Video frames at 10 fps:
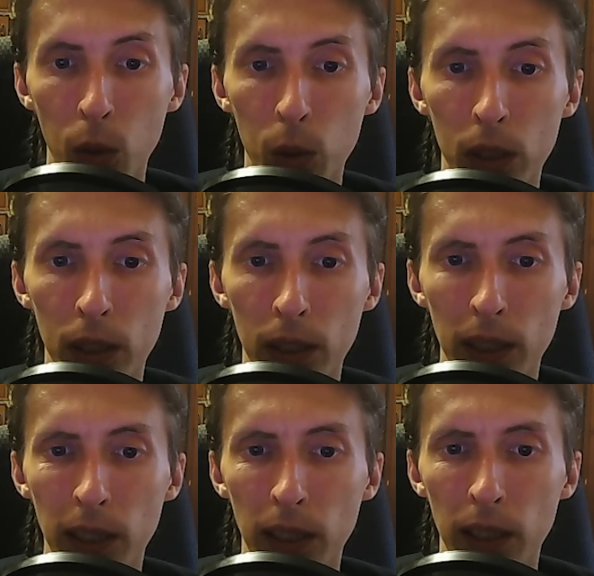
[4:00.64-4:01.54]
То
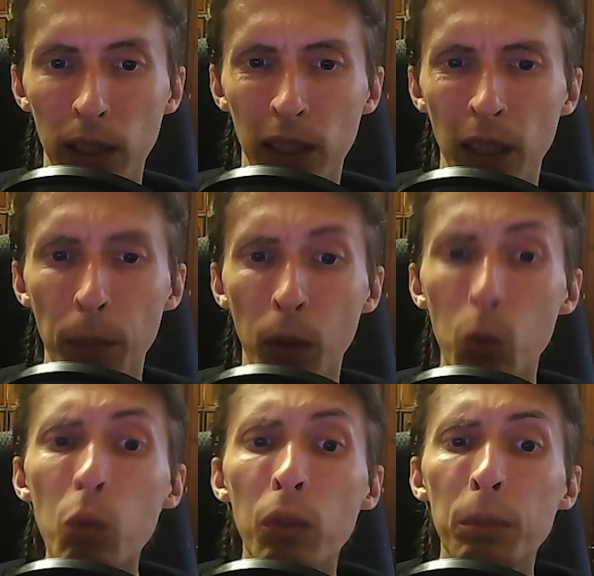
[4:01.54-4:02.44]
есть я
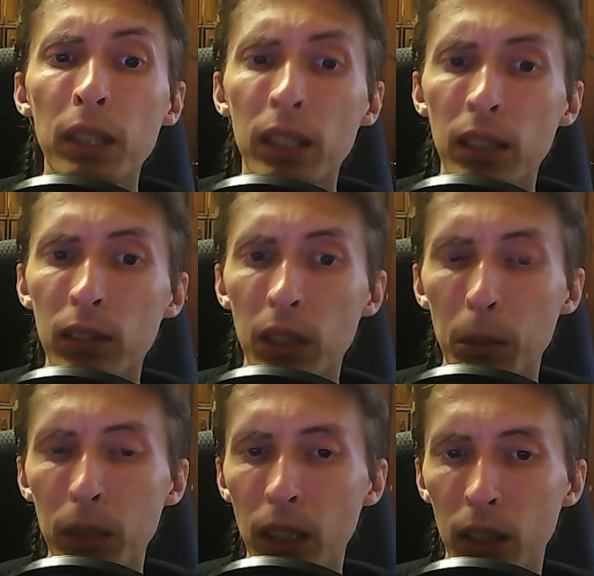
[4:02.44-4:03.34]
могу в
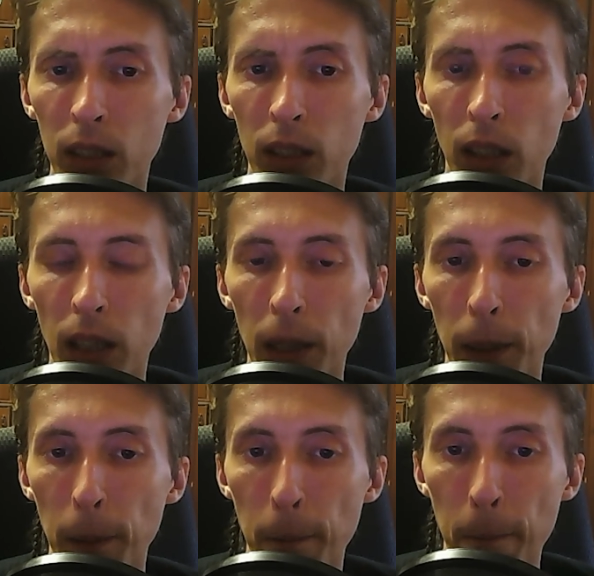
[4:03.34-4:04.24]
объективное мнение,
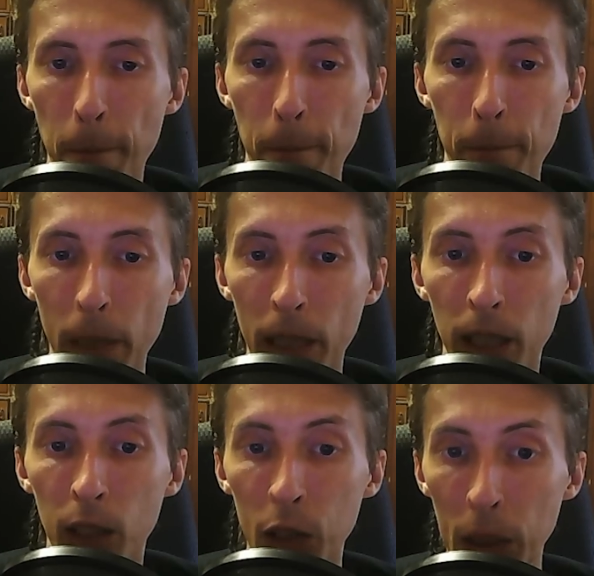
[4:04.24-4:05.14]
и
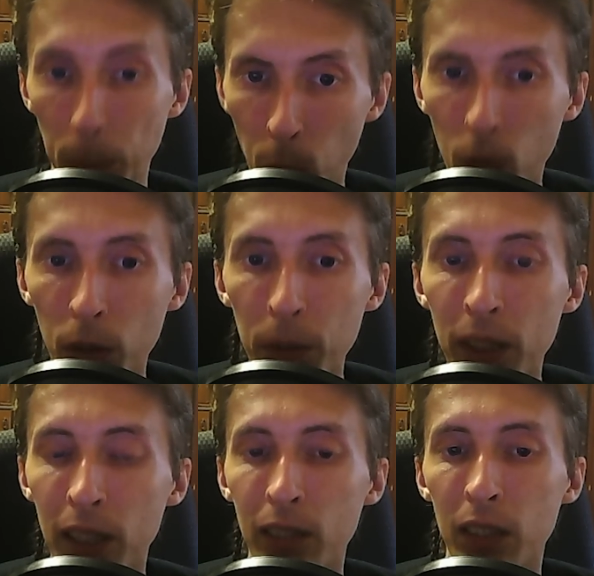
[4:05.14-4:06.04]
я до сих пор в
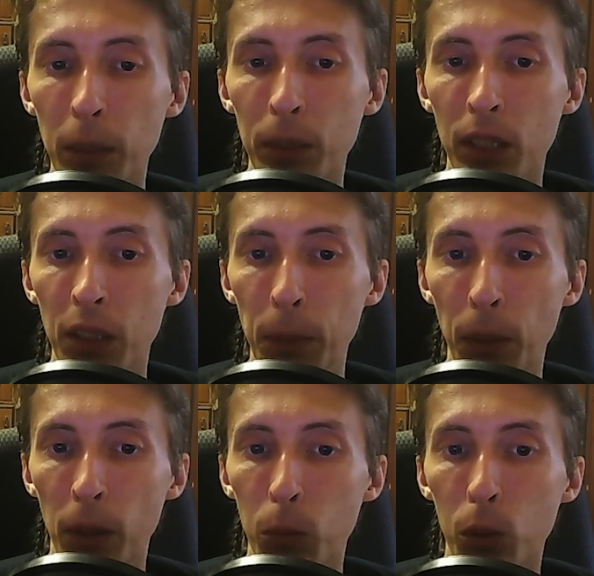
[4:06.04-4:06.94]
объективное мнение
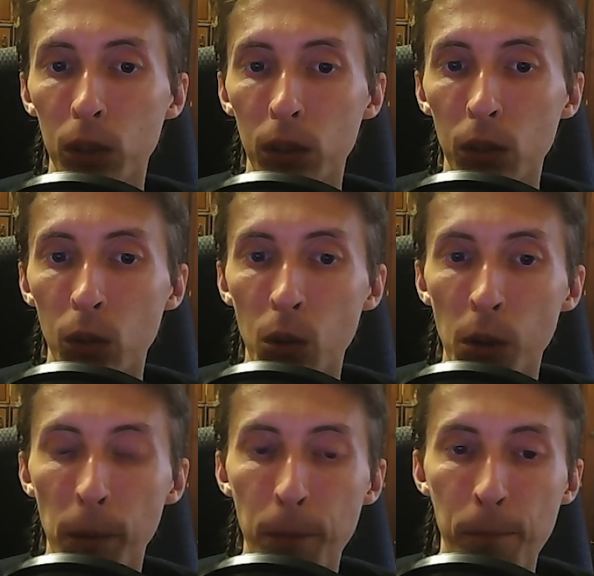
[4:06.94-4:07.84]
по работе,
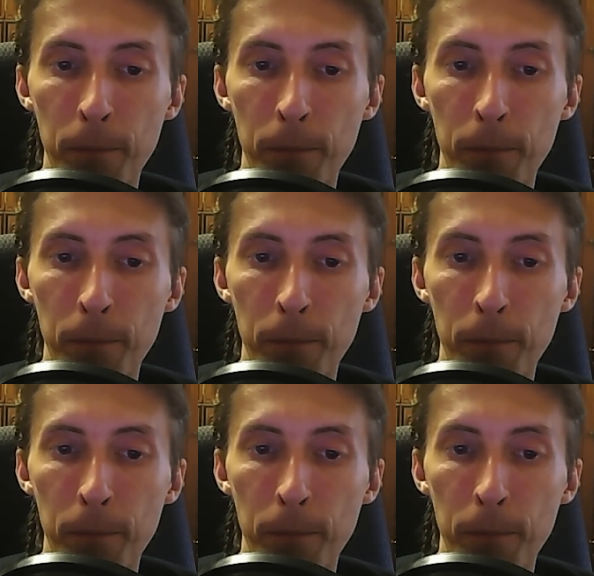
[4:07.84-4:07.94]
но